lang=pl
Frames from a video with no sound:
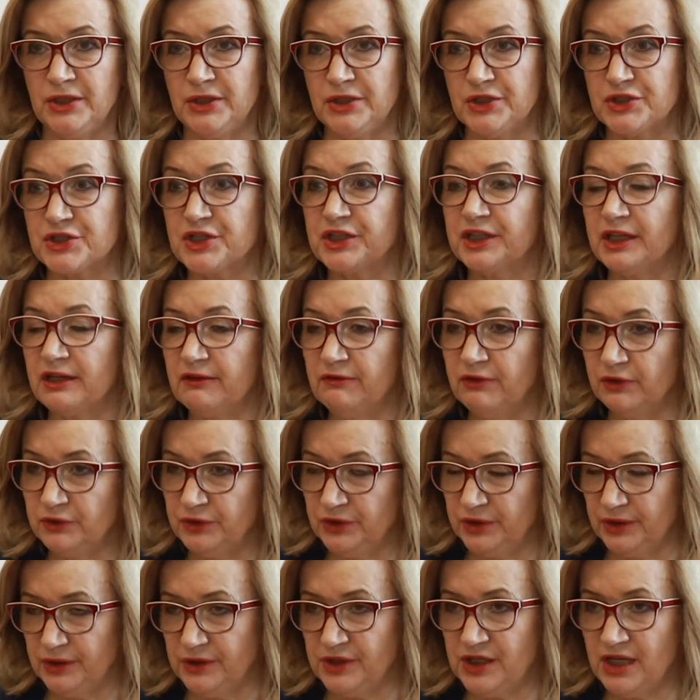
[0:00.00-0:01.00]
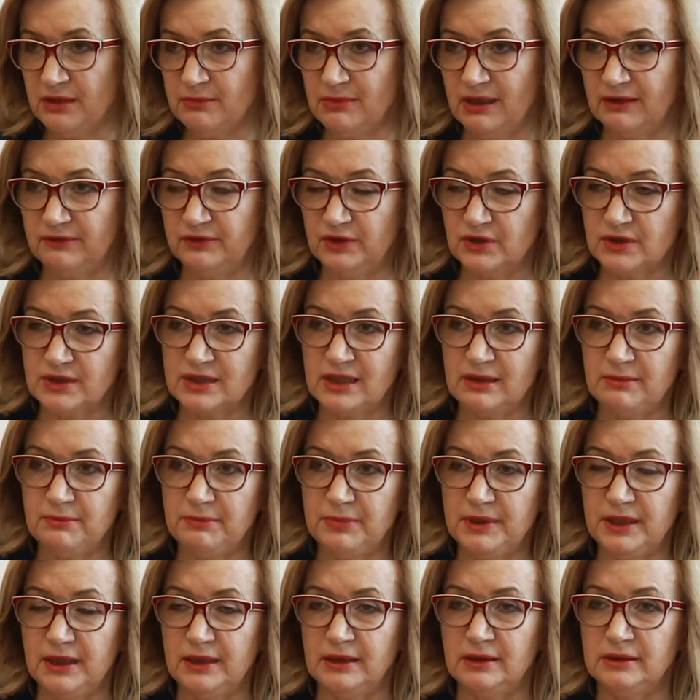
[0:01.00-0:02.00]
że tej wody nie ma w
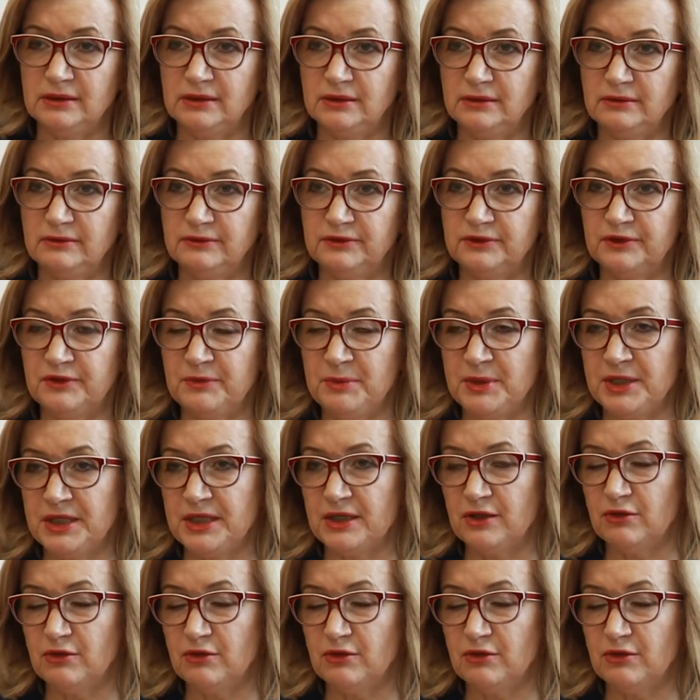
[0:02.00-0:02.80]
dostępie e, w gminie